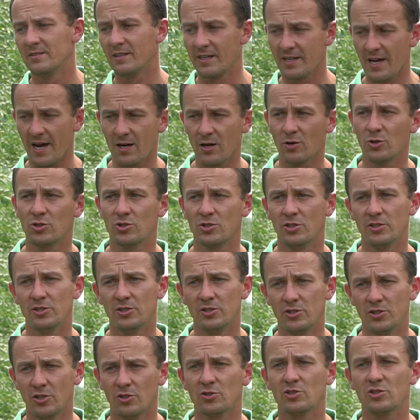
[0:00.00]
na jakość
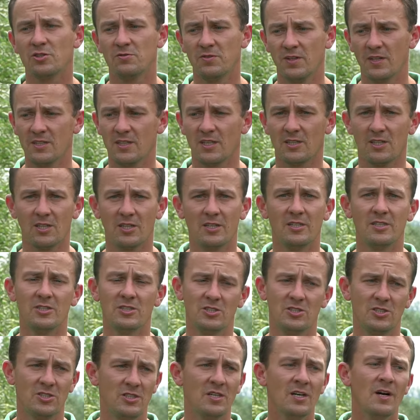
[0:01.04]
liści, odżywienie tych
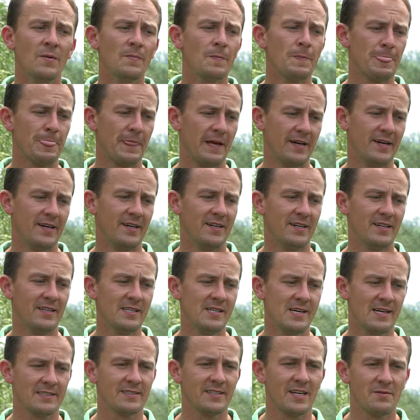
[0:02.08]
liści e,
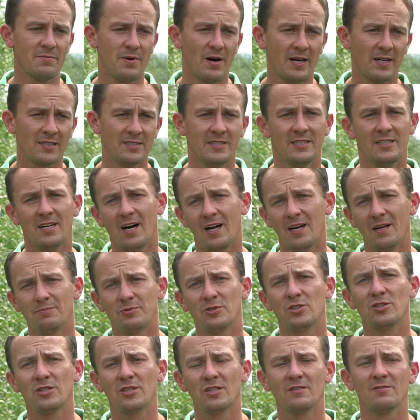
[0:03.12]
jak najbardziej, ale
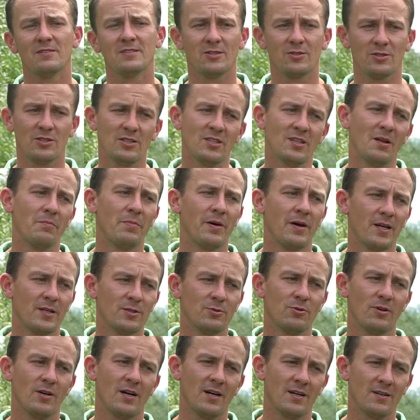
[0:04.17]
przy tych wysokich
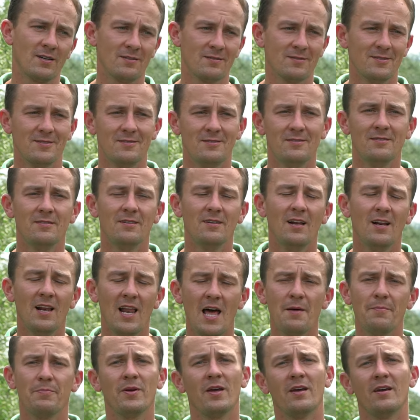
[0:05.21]
temperaturach
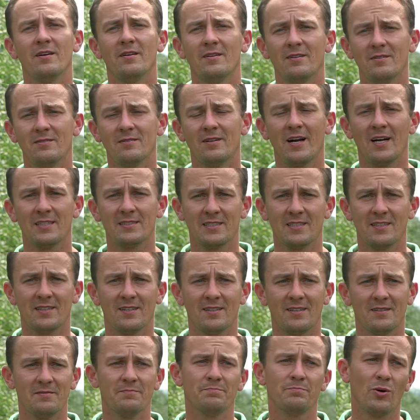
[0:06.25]
lepiej
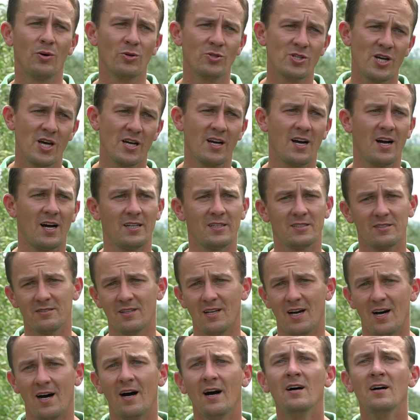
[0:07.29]
radzę poczekać
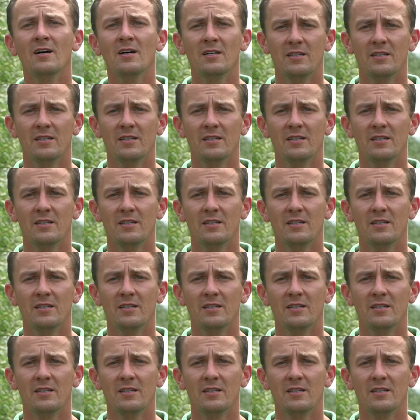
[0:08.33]
na